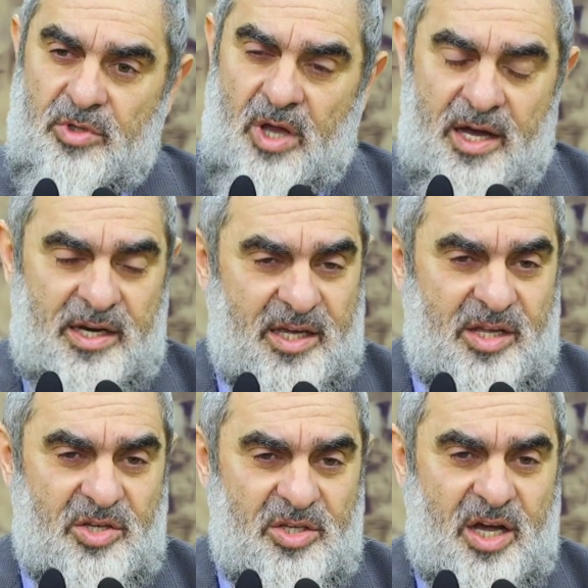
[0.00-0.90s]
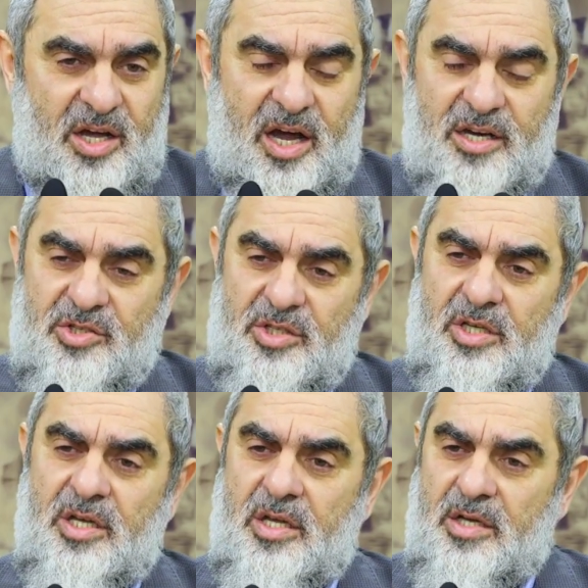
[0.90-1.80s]
hareketine
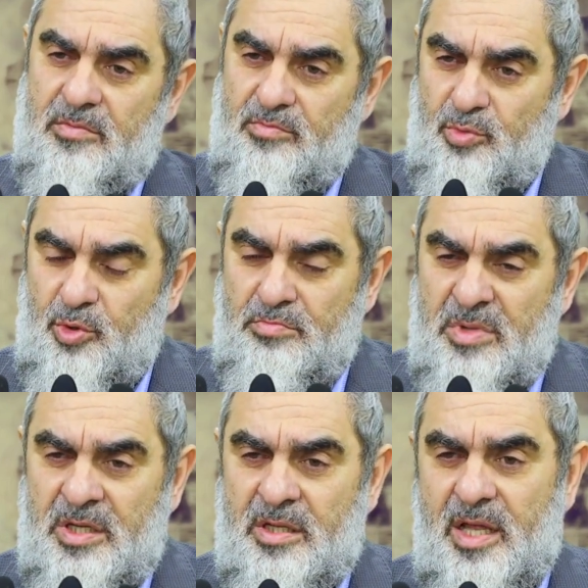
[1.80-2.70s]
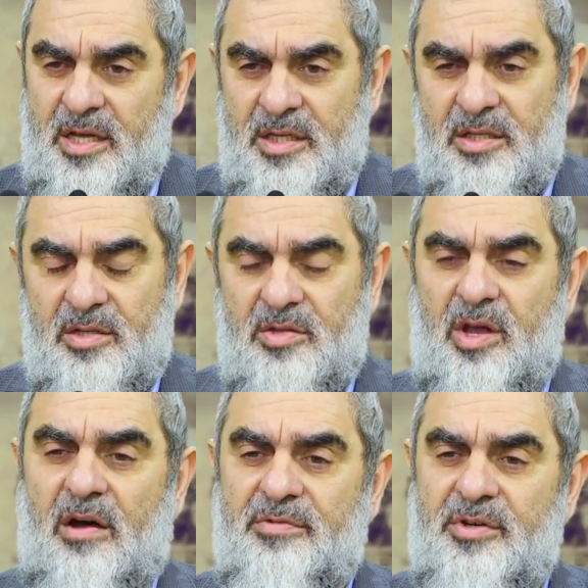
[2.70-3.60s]
karşı müminlerin
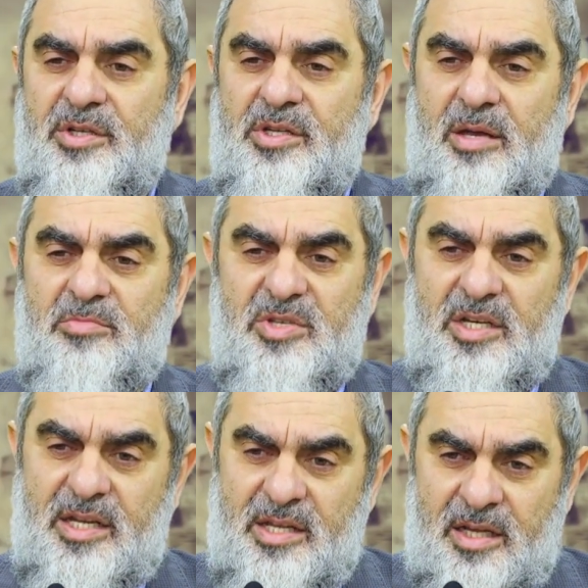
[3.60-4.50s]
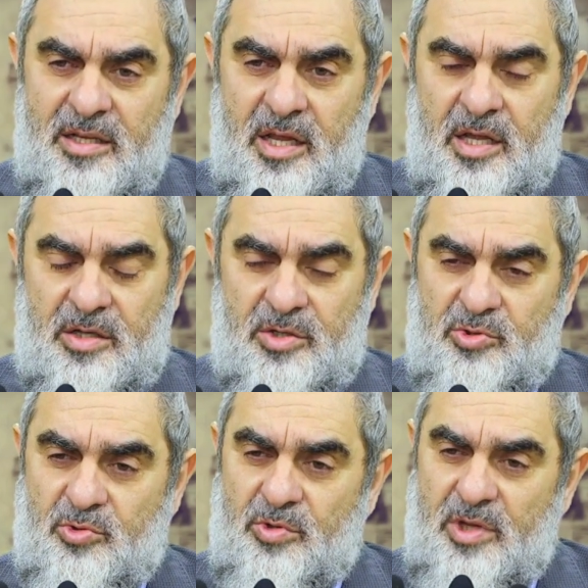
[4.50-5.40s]
tavrını temsil eden
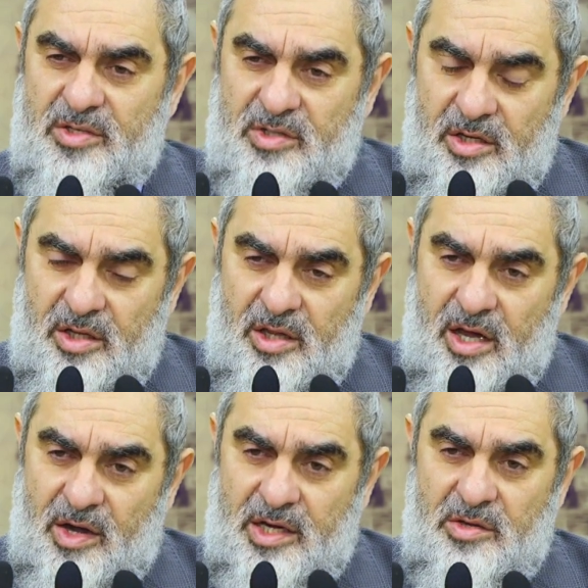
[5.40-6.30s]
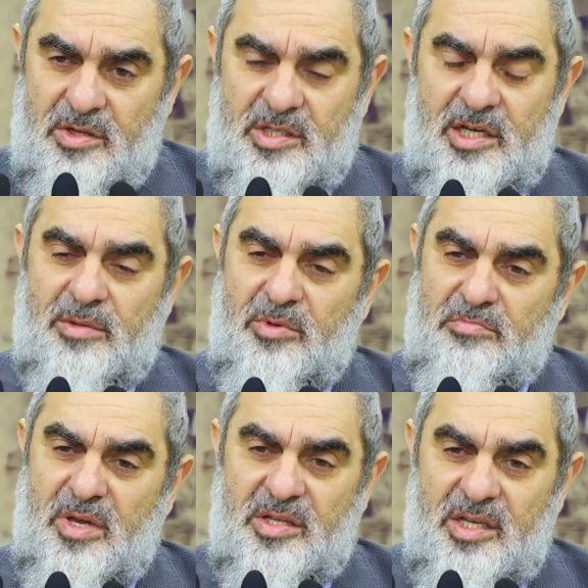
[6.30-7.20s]
Resulullah sallallahu aleyhi ve sellemin
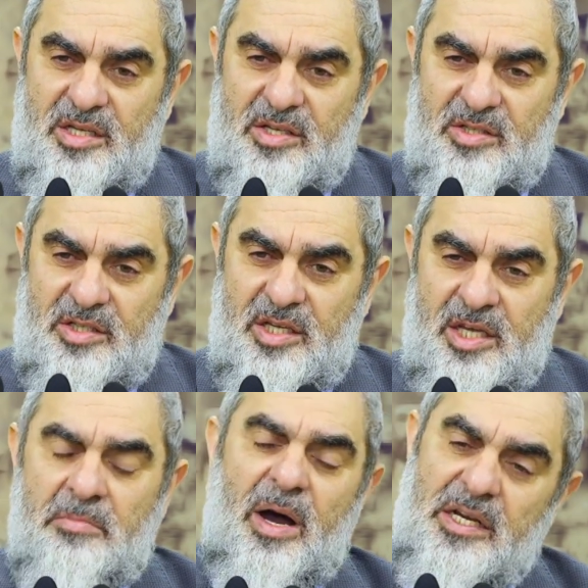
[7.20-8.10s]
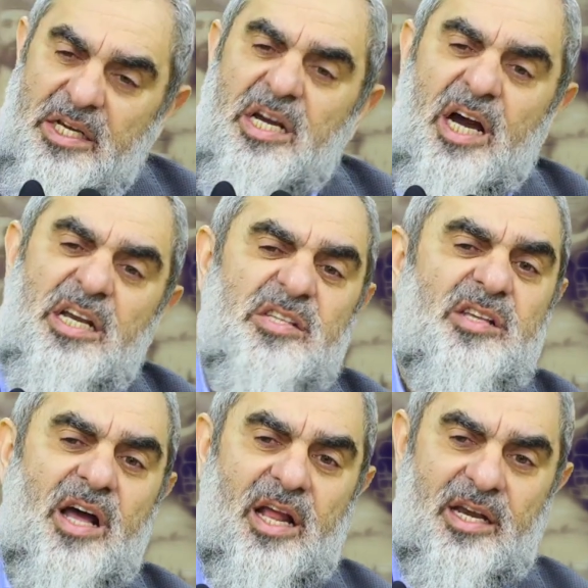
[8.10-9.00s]
Medine'sini imanın
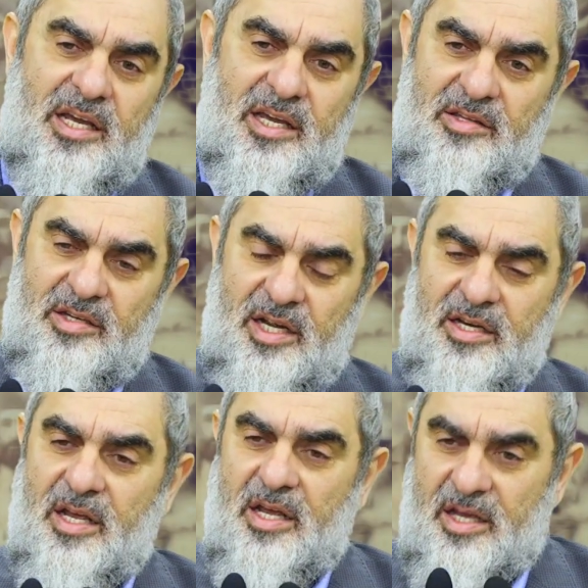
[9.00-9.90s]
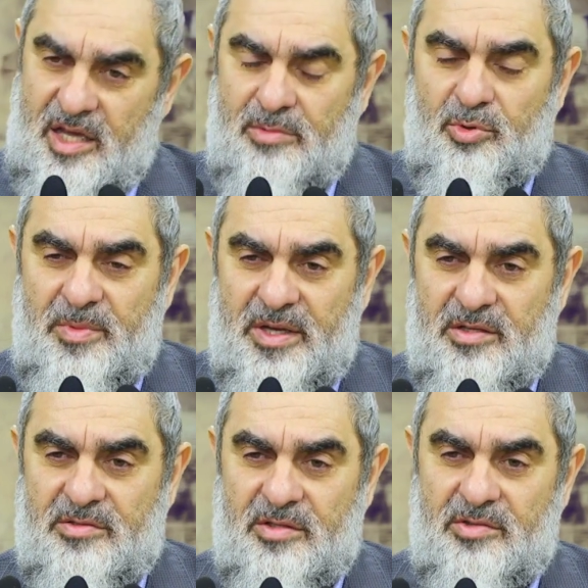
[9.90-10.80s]
kalesi haline getiren Ebu
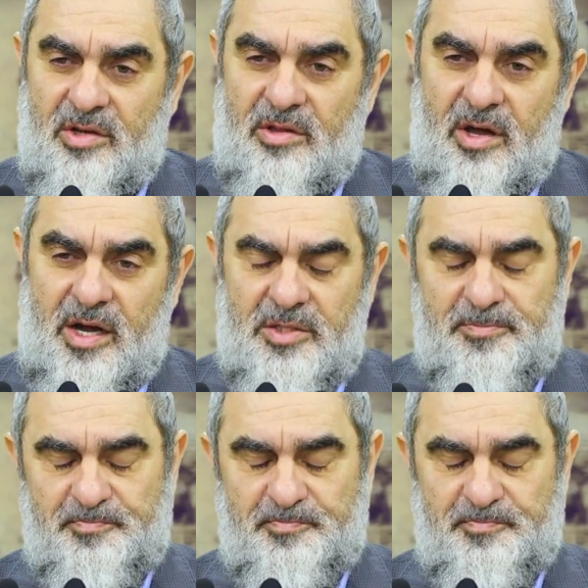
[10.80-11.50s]
Bekir radıyallahu anh,